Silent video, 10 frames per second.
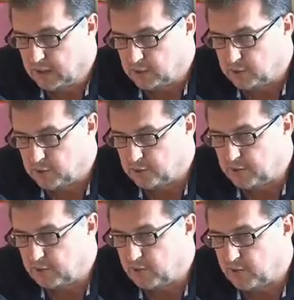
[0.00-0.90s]
którzy
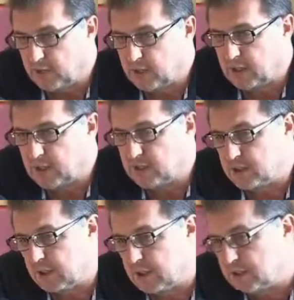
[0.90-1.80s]
obserwują jego
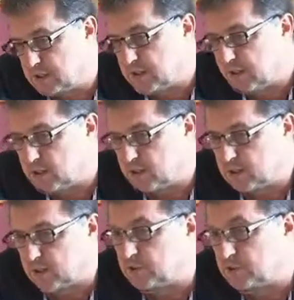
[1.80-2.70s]
zajęcia, i
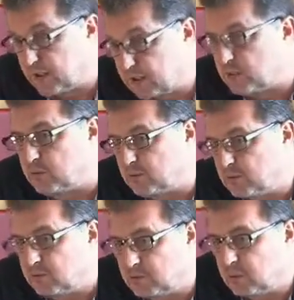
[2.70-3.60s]
zawodnicy, którzy wiedzą,
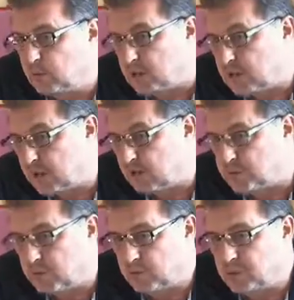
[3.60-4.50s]
ilu trenerów
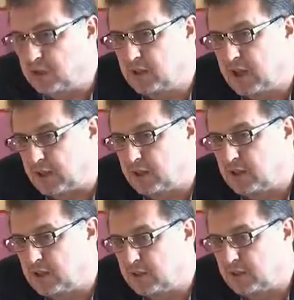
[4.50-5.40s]
przerobili,
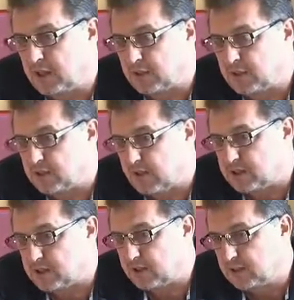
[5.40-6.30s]
jakie, jaki jest
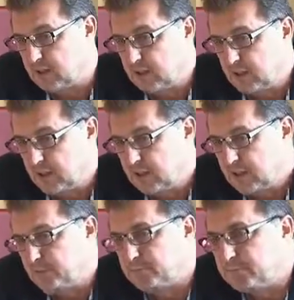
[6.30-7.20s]
warsztat
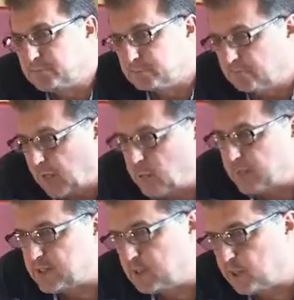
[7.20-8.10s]
ta
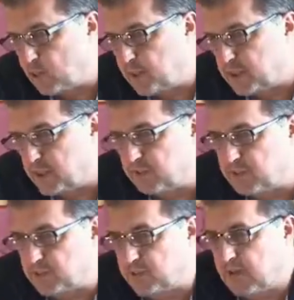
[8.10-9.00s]
impreza mu kompletnie nie
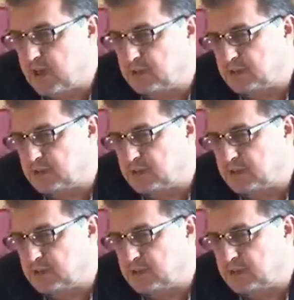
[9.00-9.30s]
wyszła.